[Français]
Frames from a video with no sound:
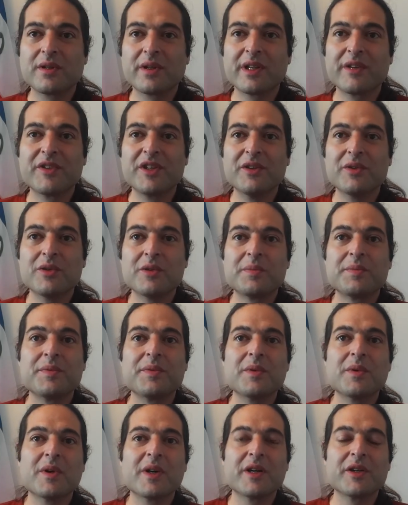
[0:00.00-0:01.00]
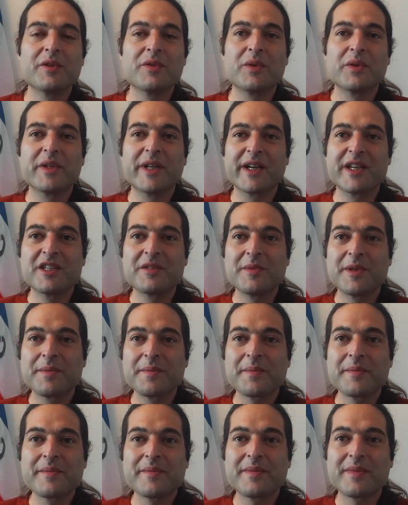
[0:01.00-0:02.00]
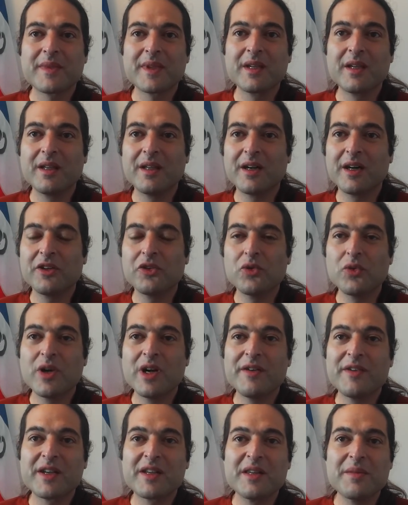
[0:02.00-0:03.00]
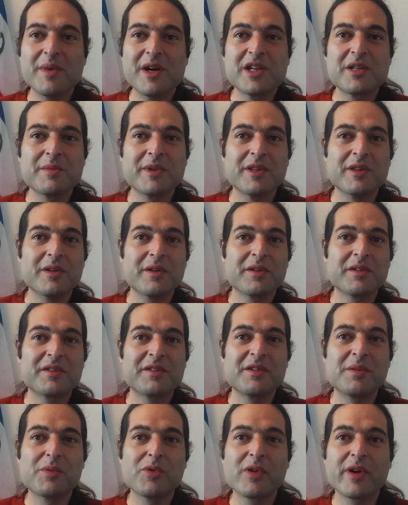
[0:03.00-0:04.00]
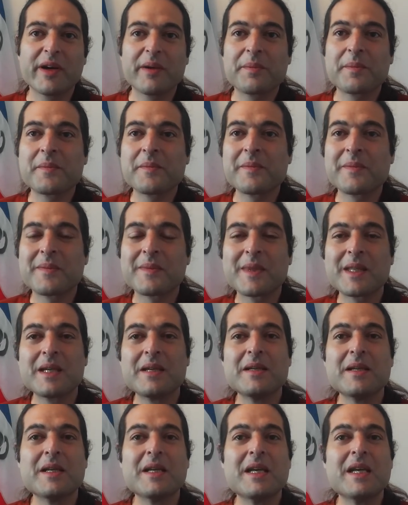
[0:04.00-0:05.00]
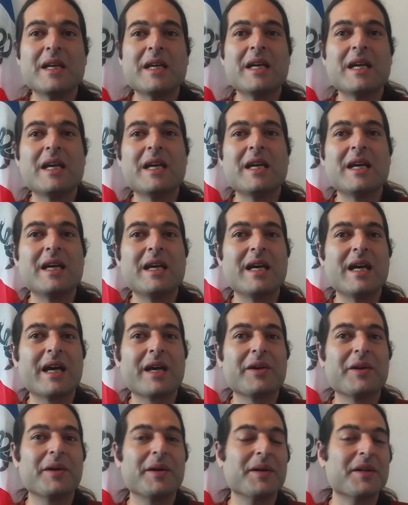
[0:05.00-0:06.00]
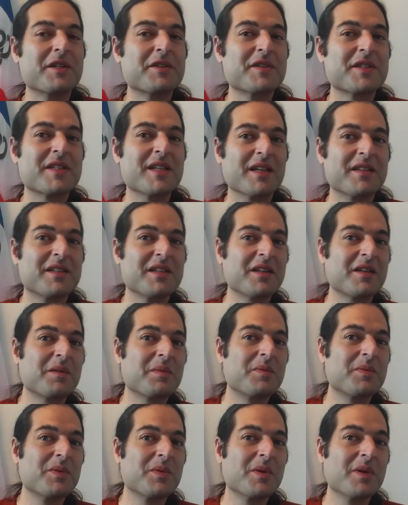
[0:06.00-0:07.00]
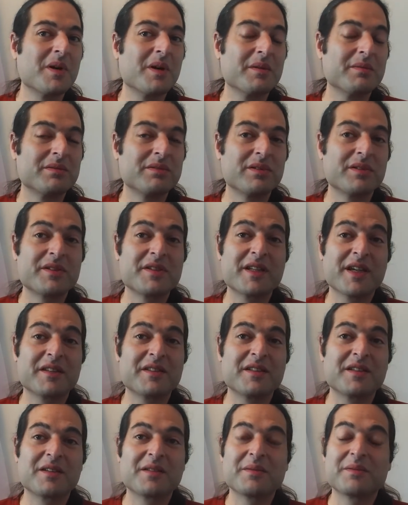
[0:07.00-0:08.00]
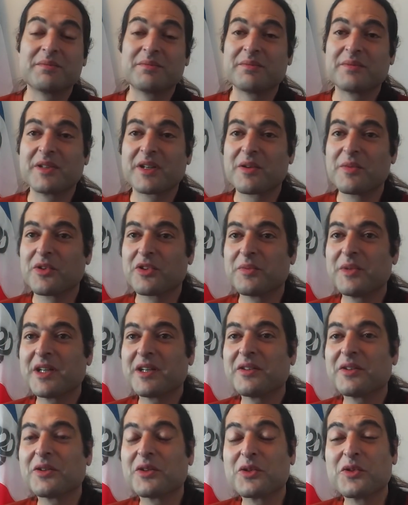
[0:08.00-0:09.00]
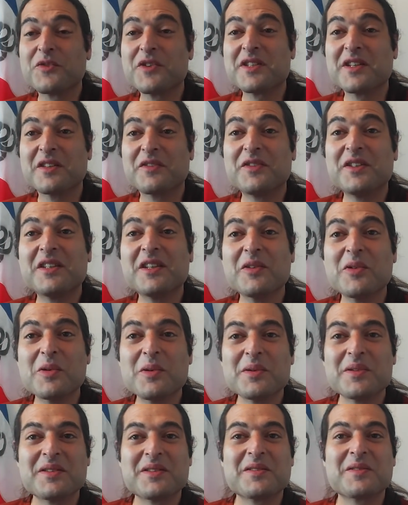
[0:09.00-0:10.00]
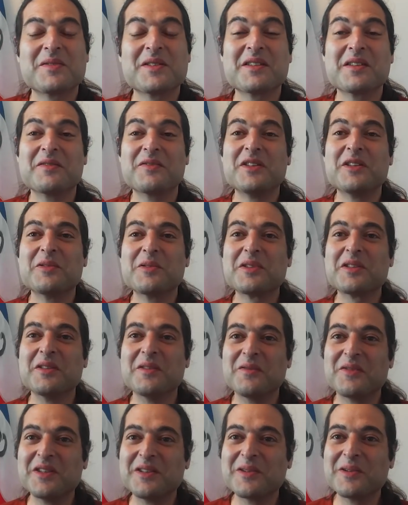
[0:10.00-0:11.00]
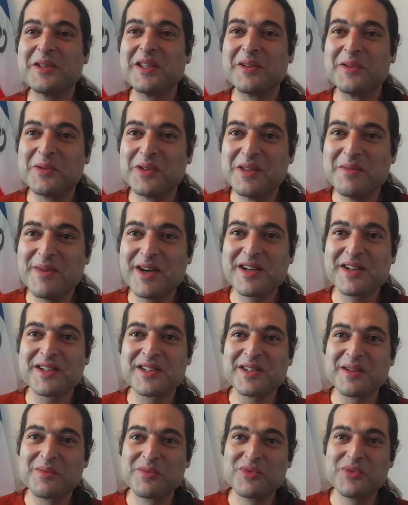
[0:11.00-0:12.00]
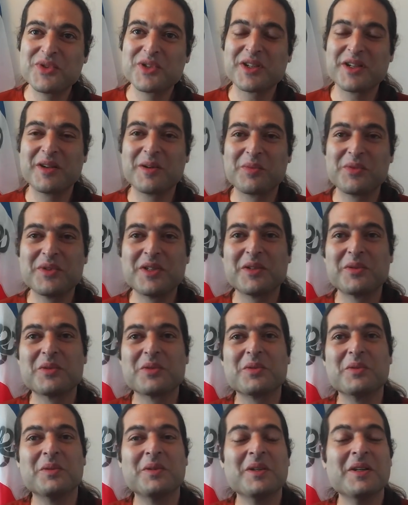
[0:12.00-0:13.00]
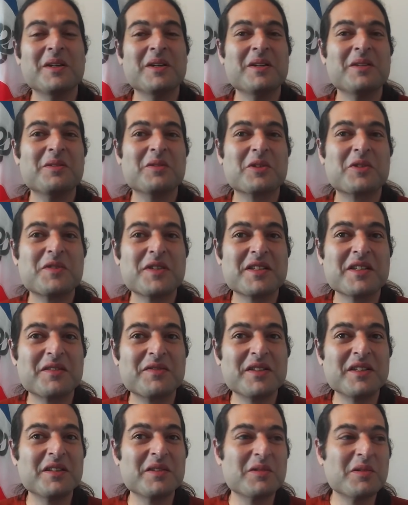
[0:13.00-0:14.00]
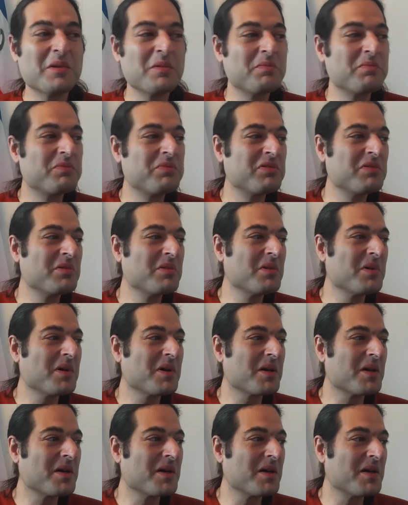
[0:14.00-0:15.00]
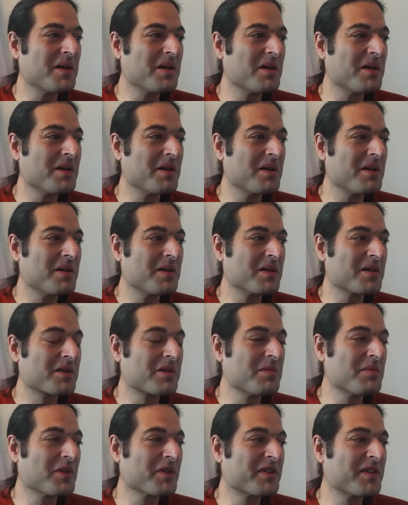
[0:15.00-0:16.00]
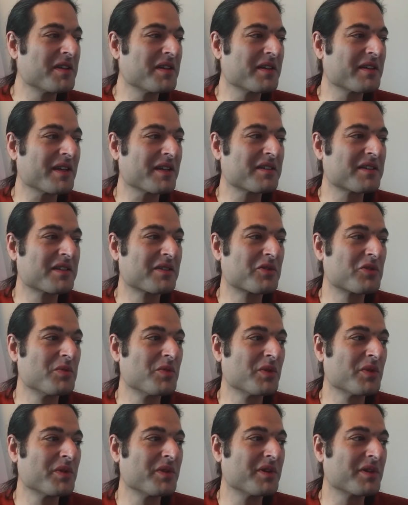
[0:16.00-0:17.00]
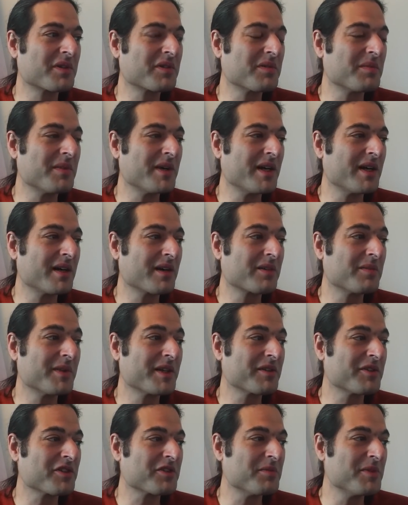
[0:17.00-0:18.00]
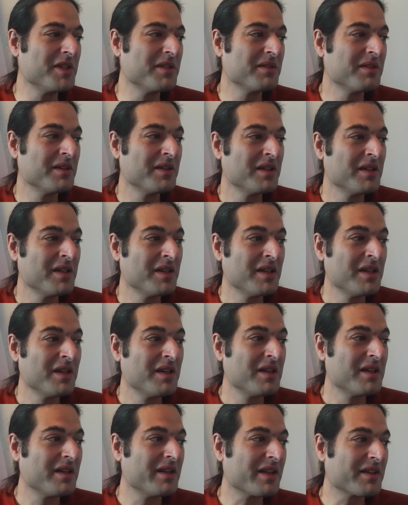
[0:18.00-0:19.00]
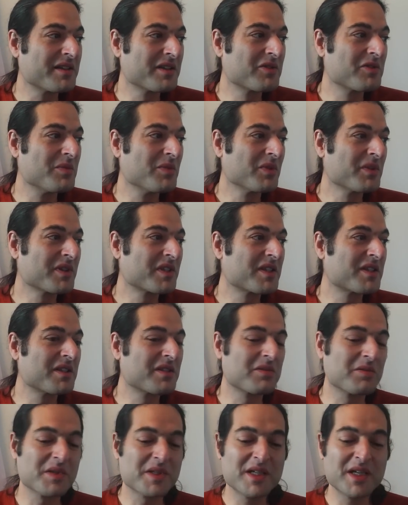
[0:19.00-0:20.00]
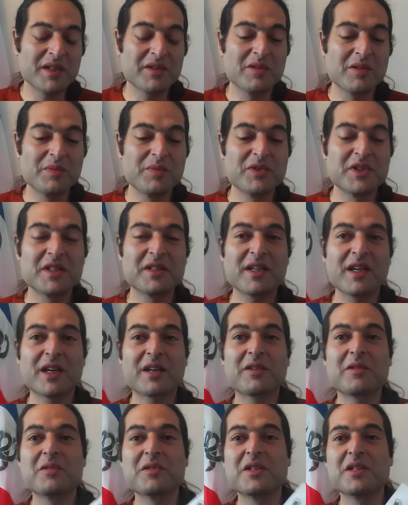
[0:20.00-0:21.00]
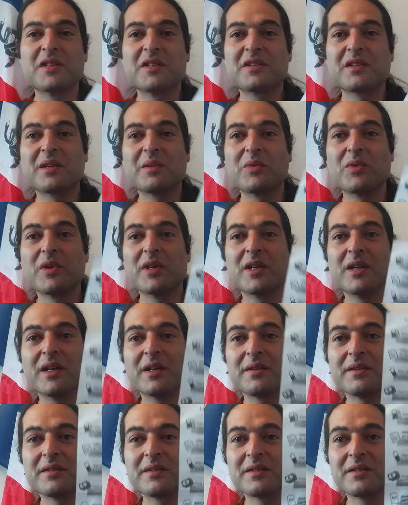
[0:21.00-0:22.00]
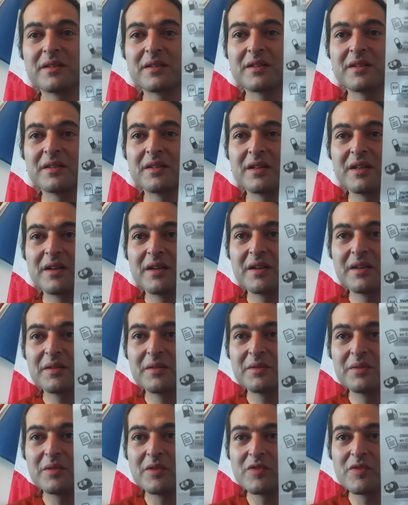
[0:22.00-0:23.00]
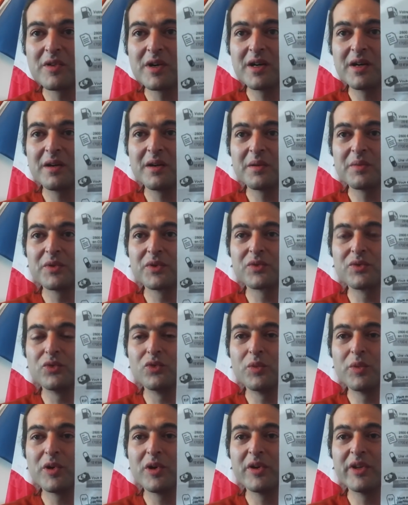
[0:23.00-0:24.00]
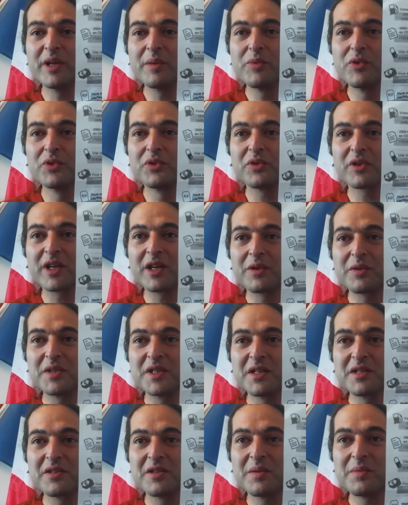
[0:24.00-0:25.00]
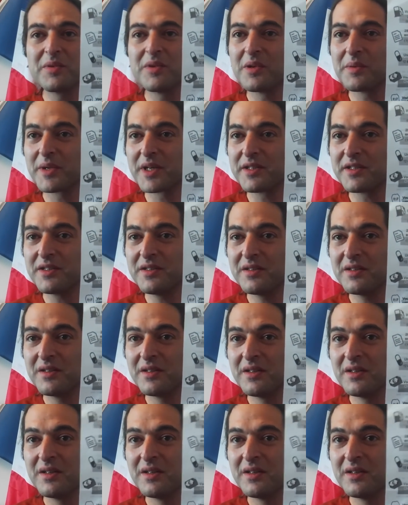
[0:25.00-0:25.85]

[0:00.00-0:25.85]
Jean-David pour Radio Volontarisme, radio avec l'image maintenant, c'est progrès. Alors, je fais cet article pour... cet article, ça commence bien. Non, je fais cette vidéo, je fais cette vidéo, c'est une vidéo, il y a de l'image et ça bouge, et en plus il y a du son. Donc je fais cette vidéo pour euh, commenter un article du Monde qu'on m'a transmis, un article du Monde qui concerne le petit tract que j'ai distribué là, on voit un peu ce qu'on nous prend en impôt sur quelques exemples précis,